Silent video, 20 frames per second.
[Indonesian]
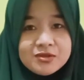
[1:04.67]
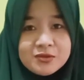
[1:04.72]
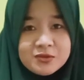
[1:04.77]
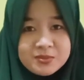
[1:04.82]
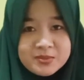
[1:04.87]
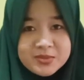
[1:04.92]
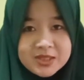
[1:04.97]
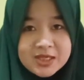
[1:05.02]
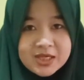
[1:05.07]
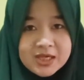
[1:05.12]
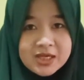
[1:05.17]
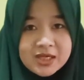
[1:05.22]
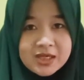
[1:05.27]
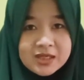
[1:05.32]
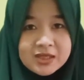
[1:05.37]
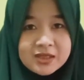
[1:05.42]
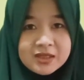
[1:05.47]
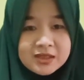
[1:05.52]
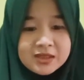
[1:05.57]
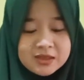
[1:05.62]
rupiah
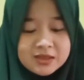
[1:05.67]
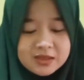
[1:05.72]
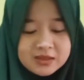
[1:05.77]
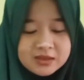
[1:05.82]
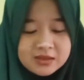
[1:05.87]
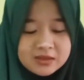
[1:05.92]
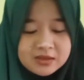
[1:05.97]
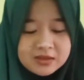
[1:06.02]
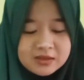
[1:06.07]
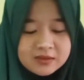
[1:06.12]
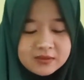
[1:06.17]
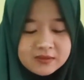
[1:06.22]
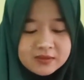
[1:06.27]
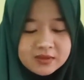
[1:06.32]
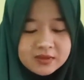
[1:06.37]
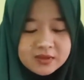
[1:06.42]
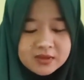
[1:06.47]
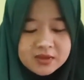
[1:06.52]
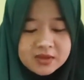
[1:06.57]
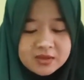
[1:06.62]

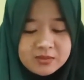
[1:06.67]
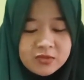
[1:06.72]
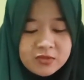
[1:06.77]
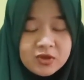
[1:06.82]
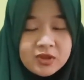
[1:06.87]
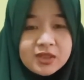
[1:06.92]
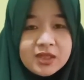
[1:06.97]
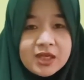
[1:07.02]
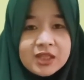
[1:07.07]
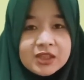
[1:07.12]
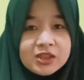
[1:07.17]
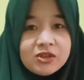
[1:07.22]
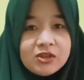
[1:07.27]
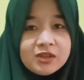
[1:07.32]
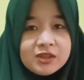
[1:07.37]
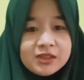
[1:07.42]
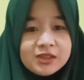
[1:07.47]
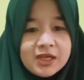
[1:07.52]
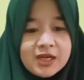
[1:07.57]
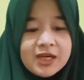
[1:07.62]
modal
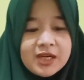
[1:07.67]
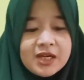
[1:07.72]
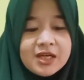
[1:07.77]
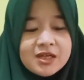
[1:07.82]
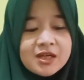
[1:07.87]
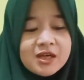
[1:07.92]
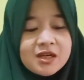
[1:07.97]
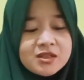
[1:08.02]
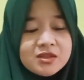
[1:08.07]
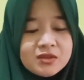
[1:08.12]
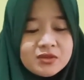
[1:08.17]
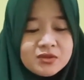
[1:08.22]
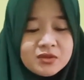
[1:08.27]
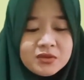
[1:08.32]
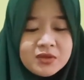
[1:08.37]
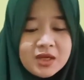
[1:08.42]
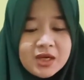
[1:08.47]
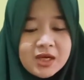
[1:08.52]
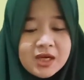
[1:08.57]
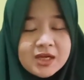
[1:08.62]
total
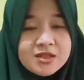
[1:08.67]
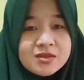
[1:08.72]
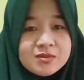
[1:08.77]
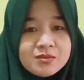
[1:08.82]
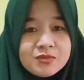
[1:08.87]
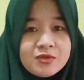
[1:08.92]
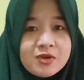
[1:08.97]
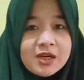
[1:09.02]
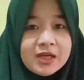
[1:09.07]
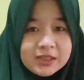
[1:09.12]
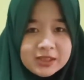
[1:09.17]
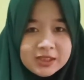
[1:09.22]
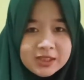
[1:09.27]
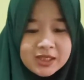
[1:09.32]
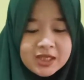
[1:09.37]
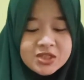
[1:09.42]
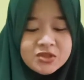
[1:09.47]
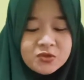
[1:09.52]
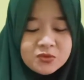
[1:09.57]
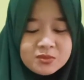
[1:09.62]
keseluruhan
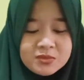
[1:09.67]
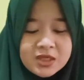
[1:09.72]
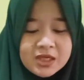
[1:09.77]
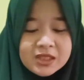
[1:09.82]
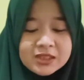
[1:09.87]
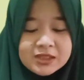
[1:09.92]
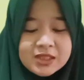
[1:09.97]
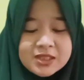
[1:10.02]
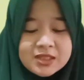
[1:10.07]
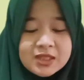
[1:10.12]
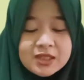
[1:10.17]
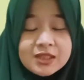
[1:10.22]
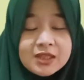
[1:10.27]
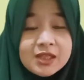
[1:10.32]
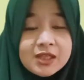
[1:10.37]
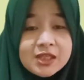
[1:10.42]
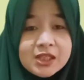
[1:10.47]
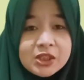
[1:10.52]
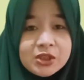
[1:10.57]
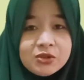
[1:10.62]
semuanya jumlahnya saya
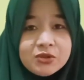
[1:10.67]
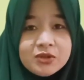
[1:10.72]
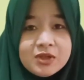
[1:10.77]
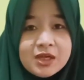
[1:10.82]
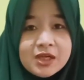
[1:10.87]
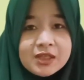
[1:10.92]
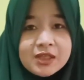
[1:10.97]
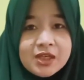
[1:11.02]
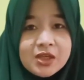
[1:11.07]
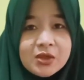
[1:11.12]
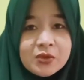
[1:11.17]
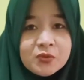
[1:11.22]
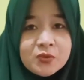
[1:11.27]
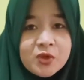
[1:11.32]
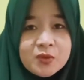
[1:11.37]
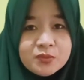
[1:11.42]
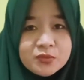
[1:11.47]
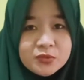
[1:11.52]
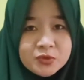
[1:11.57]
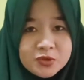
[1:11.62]
hitung ada
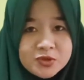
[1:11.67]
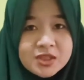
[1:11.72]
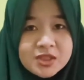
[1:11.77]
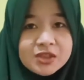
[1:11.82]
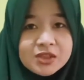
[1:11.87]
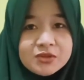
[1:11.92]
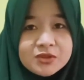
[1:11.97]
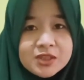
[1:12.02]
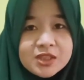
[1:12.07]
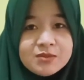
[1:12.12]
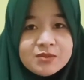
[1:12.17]
21.000